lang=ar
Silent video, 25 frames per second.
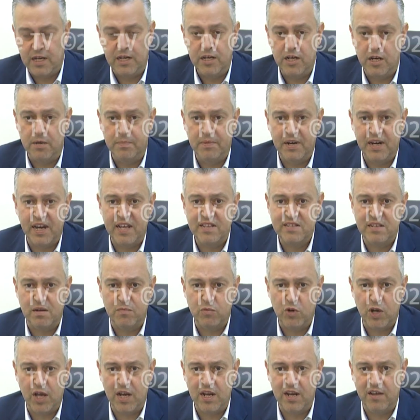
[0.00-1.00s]
اليوم الرئيس
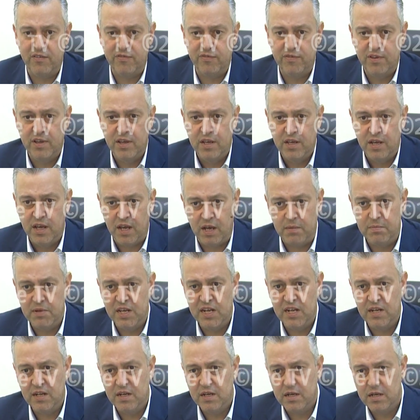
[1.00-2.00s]
المكلف
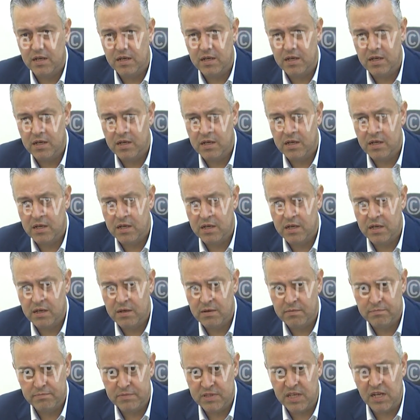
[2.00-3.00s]
عمل آه،